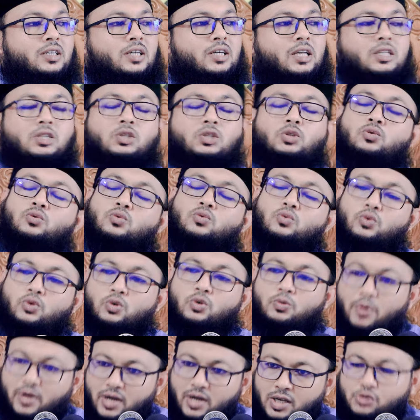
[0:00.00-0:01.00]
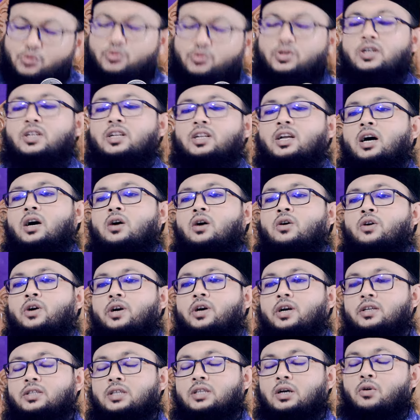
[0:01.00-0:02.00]
কিন্তু কুরবানি যদি না
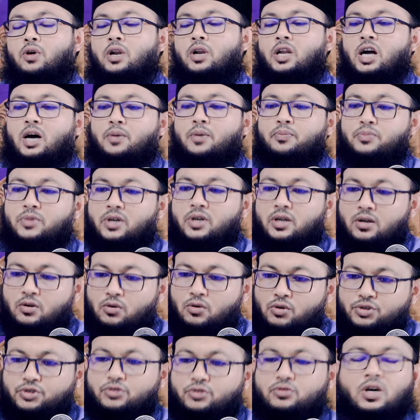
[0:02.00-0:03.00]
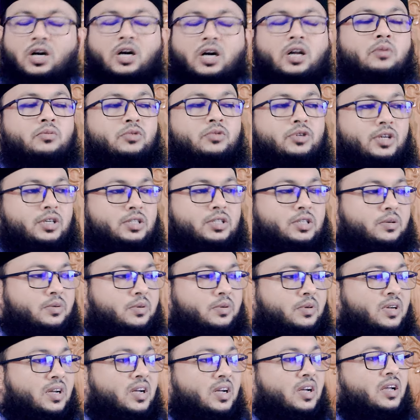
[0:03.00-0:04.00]
হয় তাহলে আপনার গোস্ত হারাম হয়ে যাবে